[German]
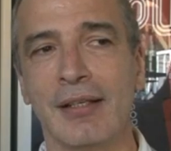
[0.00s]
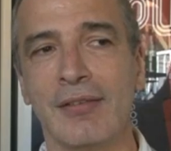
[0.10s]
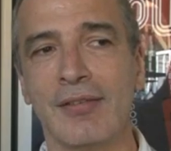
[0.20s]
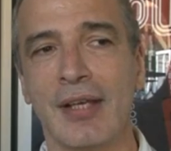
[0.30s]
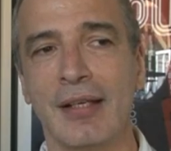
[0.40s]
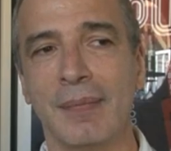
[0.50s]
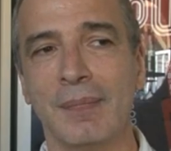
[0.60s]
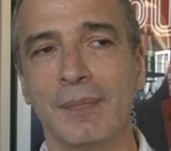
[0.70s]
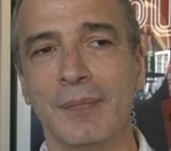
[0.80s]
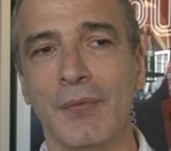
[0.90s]
in
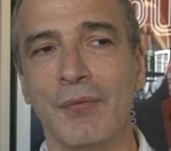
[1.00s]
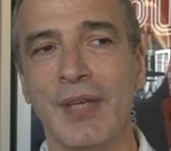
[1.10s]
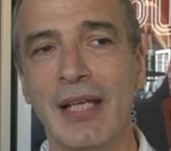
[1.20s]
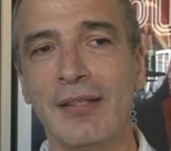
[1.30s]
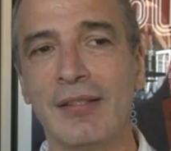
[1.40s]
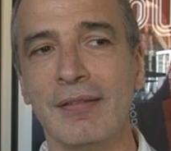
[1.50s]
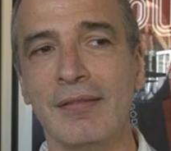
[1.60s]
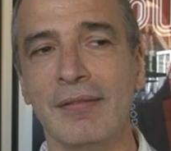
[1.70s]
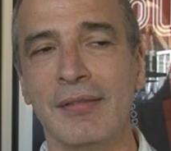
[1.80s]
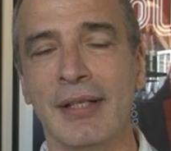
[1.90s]
seinem Wesen